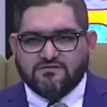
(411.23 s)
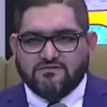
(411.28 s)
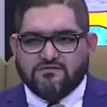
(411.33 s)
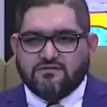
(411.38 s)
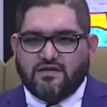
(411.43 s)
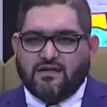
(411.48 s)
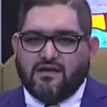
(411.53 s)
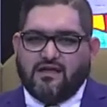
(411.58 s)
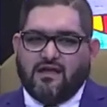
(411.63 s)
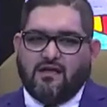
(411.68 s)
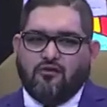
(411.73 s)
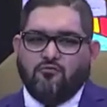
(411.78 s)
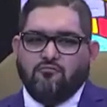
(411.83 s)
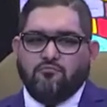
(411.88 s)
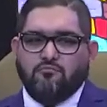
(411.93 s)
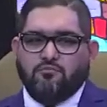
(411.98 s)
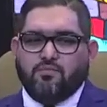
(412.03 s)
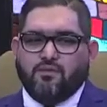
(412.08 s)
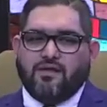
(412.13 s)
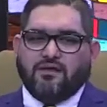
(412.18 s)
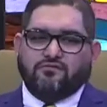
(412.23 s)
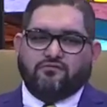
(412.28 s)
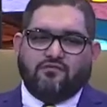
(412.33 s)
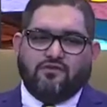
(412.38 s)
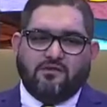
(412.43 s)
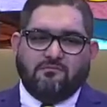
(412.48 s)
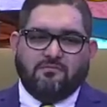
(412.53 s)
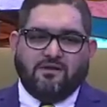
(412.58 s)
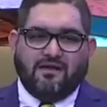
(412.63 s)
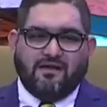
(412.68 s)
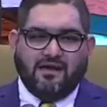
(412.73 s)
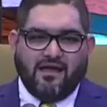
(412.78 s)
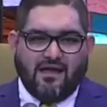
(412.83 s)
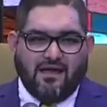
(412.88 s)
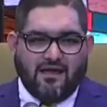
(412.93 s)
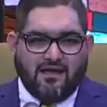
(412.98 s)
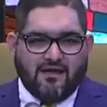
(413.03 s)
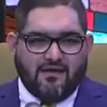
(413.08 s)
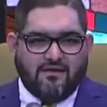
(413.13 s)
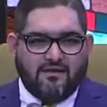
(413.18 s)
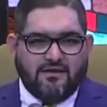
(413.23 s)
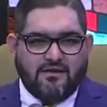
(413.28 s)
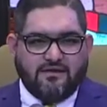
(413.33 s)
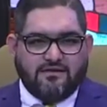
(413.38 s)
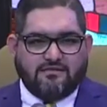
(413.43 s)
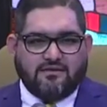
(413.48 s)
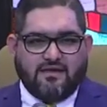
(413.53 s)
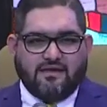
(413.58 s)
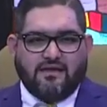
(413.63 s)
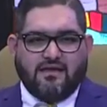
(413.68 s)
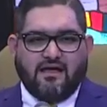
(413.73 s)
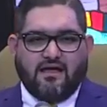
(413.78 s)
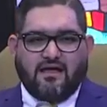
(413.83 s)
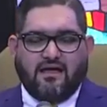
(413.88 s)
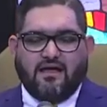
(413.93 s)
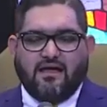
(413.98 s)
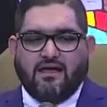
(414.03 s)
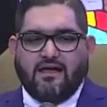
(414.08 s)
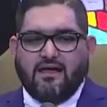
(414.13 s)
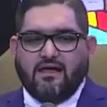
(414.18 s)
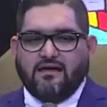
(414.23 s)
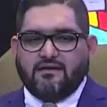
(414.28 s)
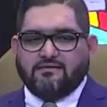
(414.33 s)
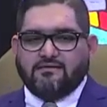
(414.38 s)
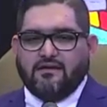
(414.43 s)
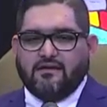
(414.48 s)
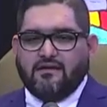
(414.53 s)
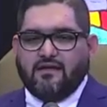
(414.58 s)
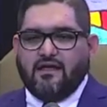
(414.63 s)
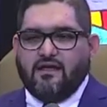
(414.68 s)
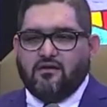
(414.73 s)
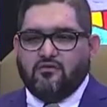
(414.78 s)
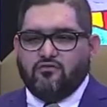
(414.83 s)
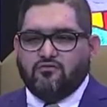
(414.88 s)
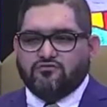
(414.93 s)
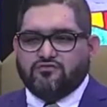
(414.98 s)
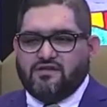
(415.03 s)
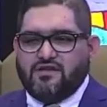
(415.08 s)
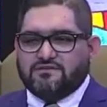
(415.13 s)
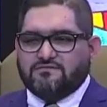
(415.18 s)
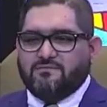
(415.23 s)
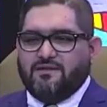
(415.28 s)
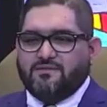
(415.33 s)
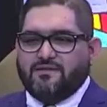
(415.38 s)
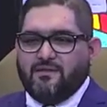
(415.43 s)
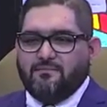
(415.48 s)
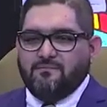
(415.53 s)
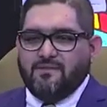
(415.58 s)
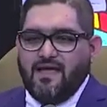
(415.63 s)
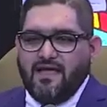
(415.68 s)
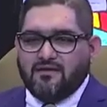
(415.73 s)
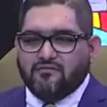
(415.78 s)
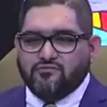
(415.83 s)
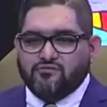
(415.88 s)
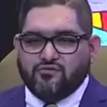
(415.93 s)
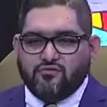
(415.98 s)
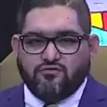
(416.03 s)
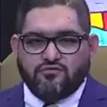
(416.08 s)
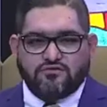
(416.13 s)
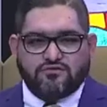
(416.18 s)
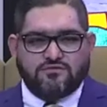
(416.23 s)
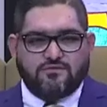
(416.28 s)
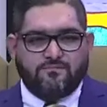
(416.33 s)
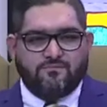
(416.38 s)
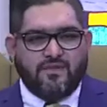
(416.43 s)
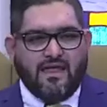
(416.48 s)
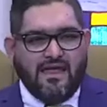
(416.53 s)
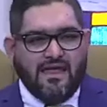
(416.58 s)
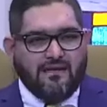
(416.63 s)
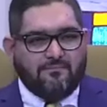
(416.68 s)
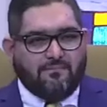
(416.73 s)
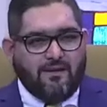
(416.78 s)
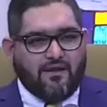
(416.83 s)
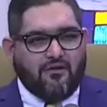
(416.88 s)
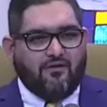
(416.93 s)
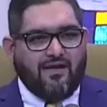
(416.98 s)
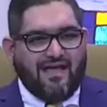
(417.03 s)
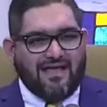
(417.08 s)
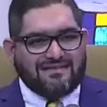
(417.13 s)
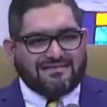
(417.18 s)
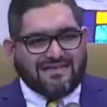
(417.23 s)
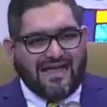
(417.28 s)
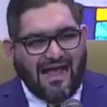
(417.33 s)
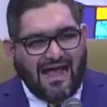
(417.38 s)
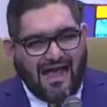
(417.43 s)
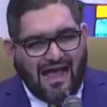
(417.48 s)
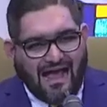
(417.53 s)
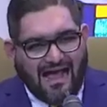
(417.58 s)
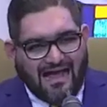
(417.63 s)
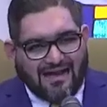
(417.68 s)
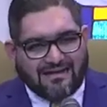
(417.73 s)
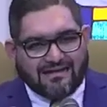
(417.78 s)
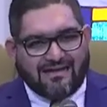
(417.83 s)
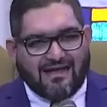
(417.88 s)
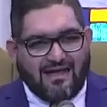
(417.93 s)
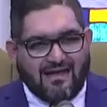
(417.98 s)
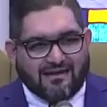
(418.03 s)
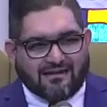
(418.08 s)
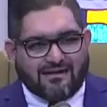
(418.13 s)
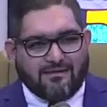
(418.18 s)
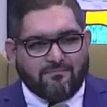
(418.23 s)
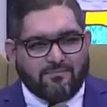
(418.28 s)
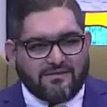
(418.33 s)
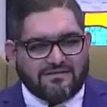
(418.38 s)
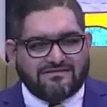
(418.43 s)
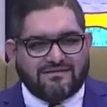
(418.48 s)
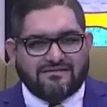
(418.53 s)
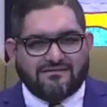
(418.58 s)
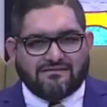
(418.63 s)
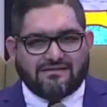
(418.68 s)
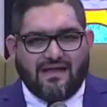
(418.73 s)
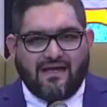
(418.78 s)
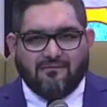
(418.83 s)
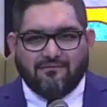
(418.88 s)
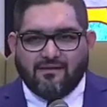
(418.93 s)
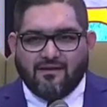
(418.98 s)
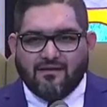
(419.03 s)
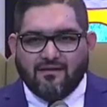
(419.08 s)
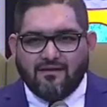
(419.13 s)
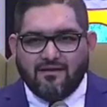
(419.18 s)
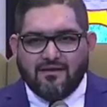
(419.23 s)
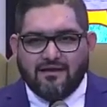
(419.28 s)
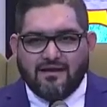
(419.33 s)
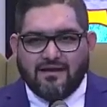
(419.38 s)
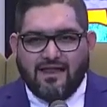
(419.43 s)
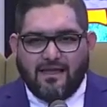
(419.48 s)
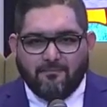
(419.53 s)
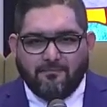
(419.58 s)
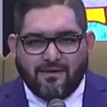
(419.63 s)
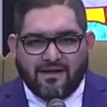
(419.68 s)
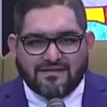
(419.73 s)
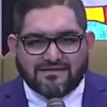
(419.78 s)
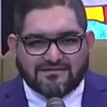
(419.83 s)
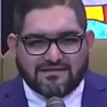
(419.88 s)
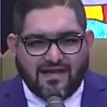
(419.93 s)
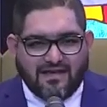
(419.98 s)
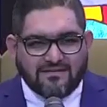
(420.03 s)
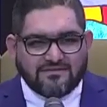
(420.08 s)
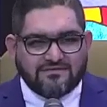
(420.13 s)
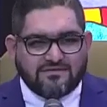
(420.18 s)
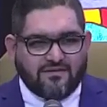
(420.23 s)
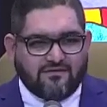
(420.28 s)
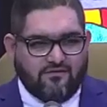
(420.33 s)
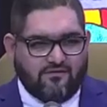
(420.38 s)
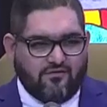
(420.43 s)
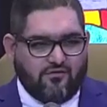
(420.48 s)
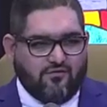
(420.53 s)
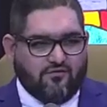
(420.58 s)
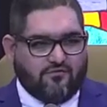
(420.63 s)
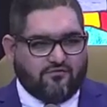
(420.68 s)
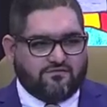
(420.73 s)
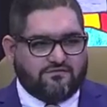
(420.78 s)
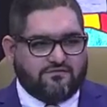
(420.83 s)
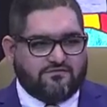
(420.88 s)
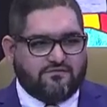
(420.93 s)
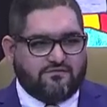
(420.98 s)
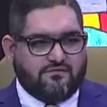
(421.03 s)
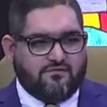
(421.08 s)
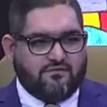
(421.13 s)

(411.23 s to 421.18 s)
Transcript: tenía un plato de maná, tenía, eh, eh, tenía los diez mandamientos, pero esa arca representaba la presencia de Dios.